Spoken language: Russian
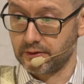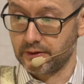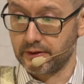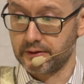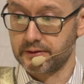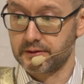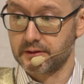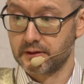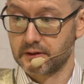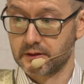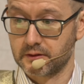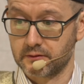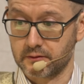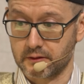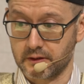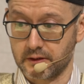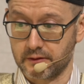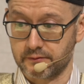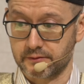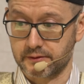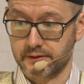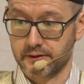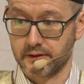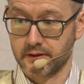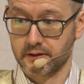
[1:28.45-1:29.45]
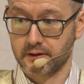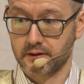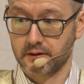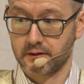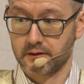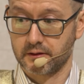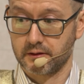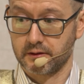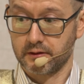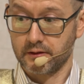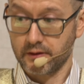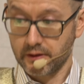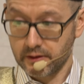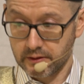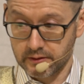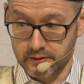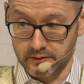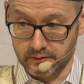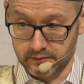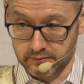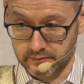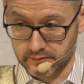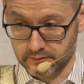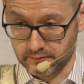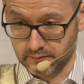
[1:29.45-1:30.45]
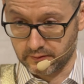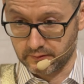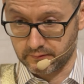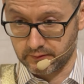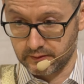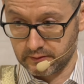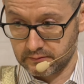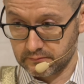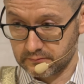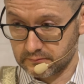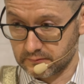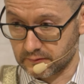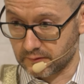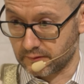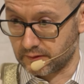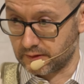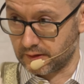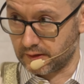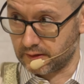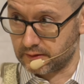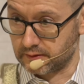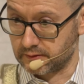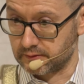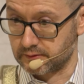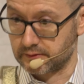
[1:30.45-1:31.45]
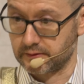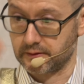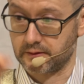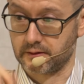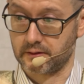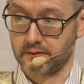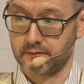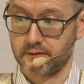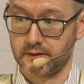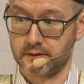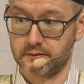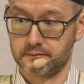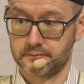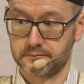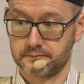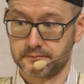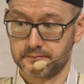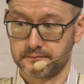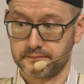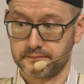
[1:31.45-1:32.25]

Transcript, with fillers: единого для всех и единственного. Квадратное закрываю.